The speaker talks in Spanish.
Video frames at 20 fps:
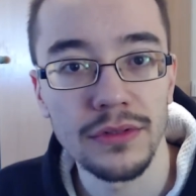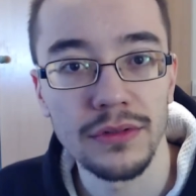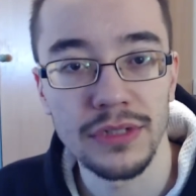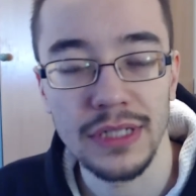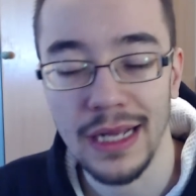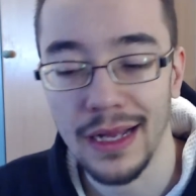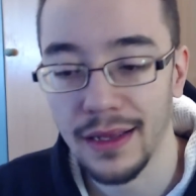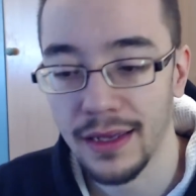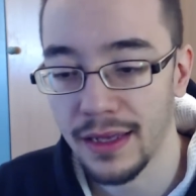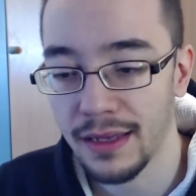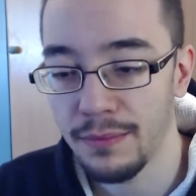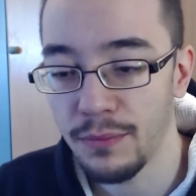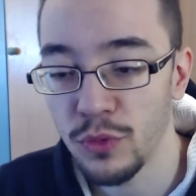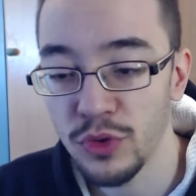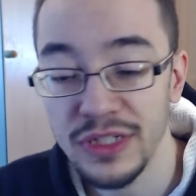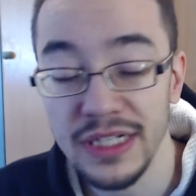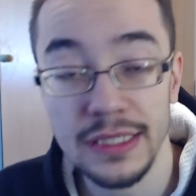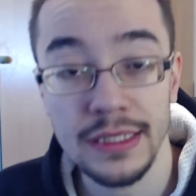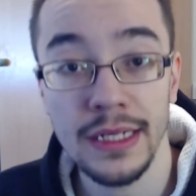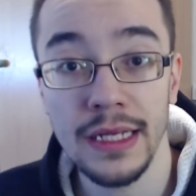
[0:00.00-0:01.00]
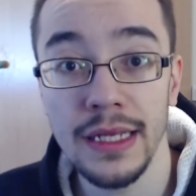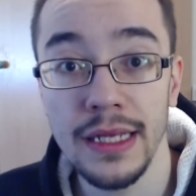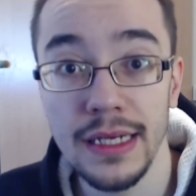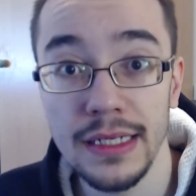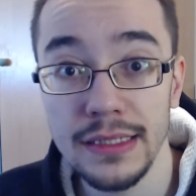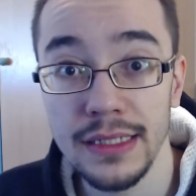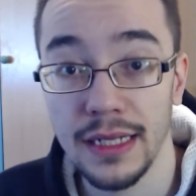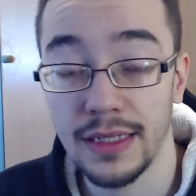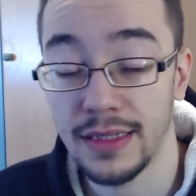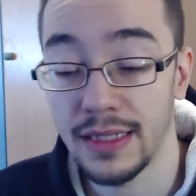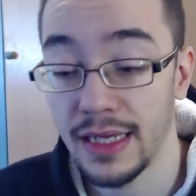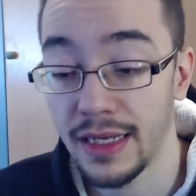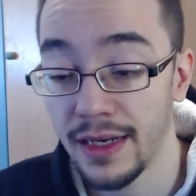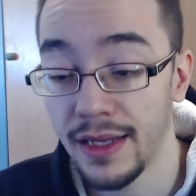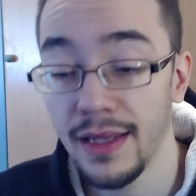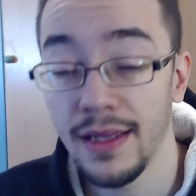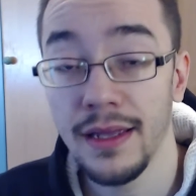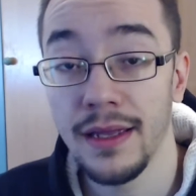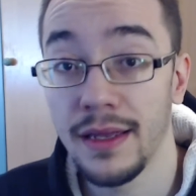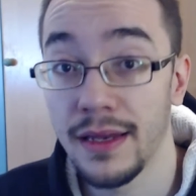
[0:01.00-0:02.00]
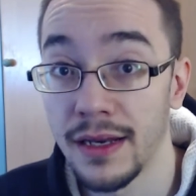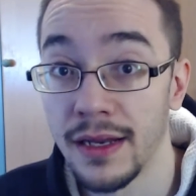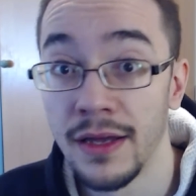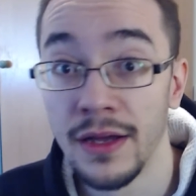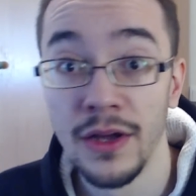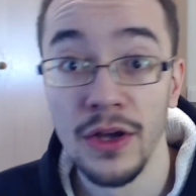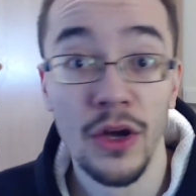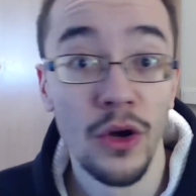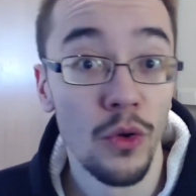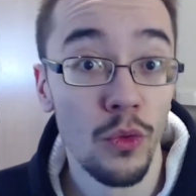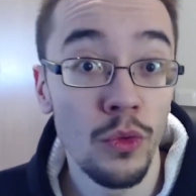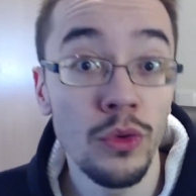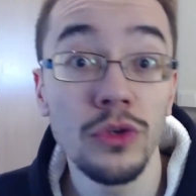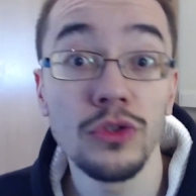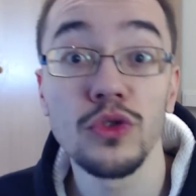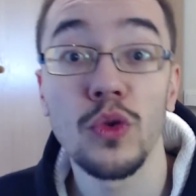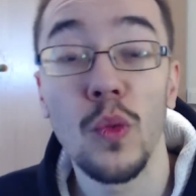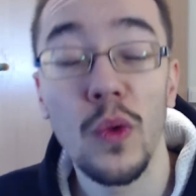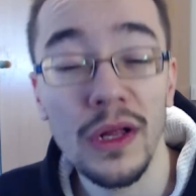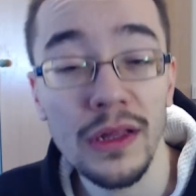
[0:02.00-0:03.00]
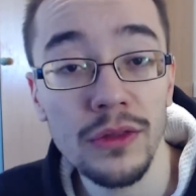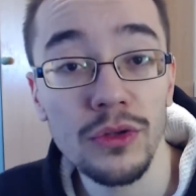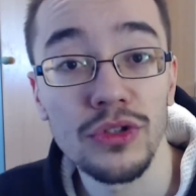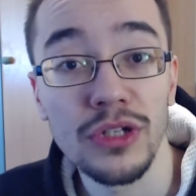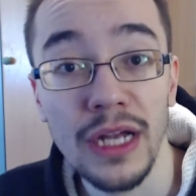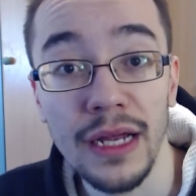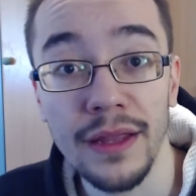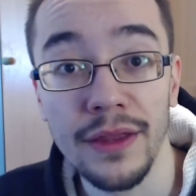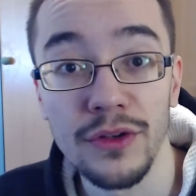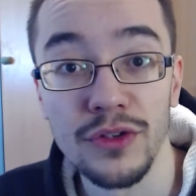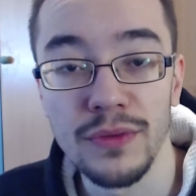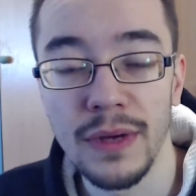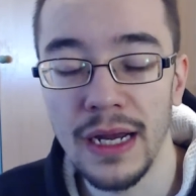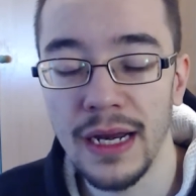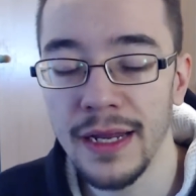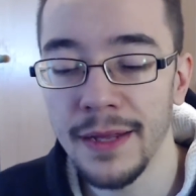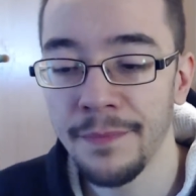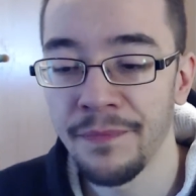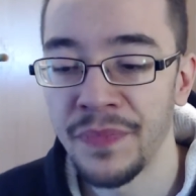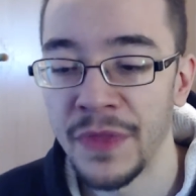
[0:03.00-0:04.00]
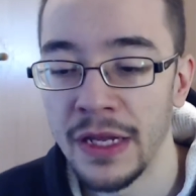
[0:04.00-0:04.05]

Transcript: O sea que muchas de ellas ya tienen unos cuantos años, ¿vale?